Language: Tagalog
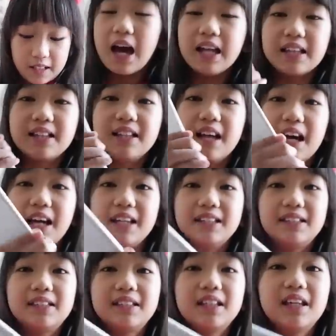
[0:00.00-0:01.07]
At
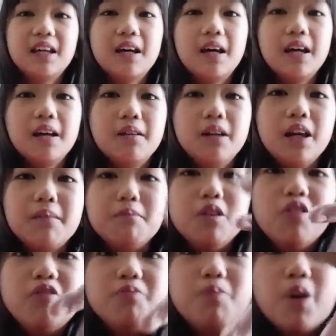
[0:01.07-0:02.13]
guys,
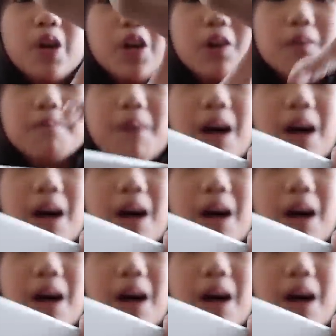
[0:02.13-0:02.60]
nag-move po yung